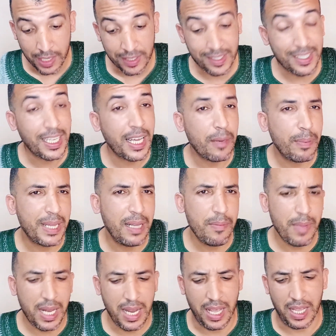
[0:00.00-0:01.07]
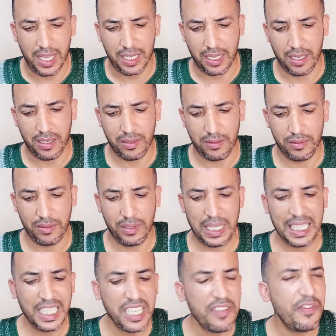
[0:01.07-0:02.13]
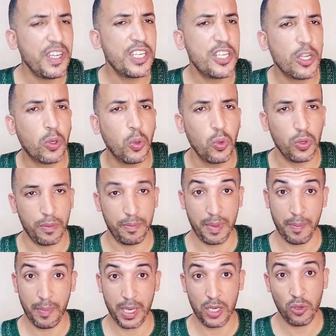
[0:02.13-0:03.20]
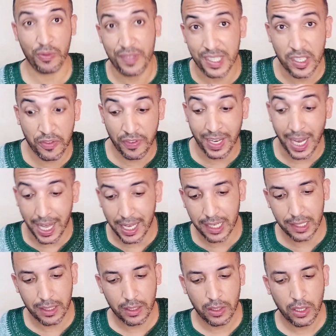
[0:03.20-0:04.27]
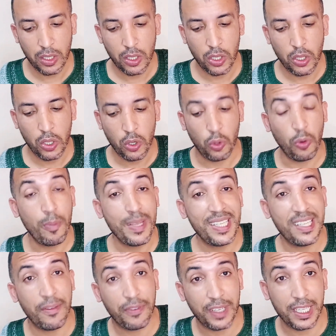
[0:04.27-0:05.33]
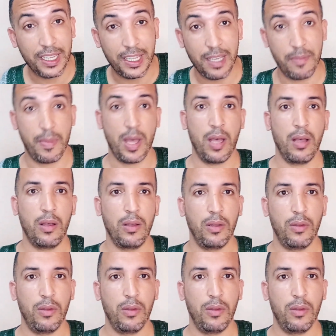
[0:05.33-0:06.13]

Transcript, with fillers: استغربت الملائكة كيفاش يكون ممن يفسد في الأرض وبسفك الدماء